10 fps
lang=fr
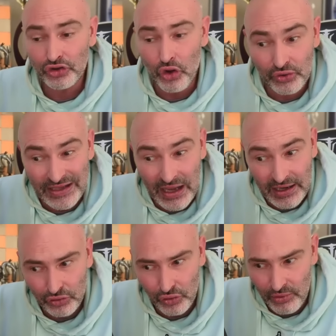Tôt ou tard,
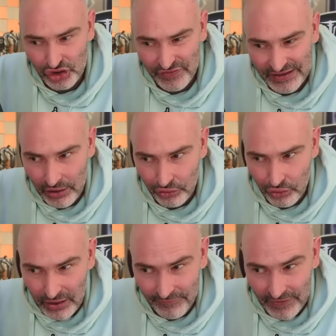la tour blanche viendra en
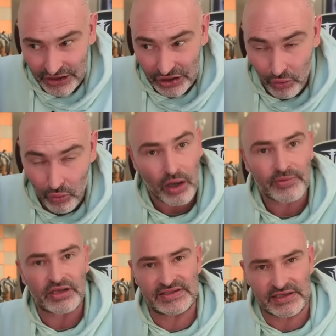E1 faire échec au roi.
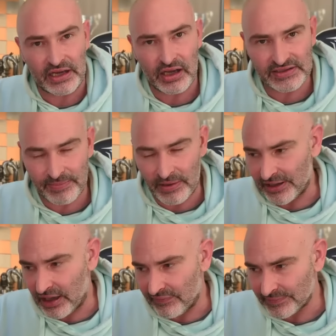Il se décalera, c'est pas
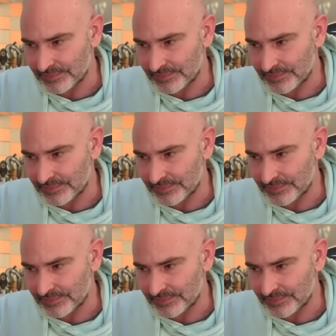bien grave.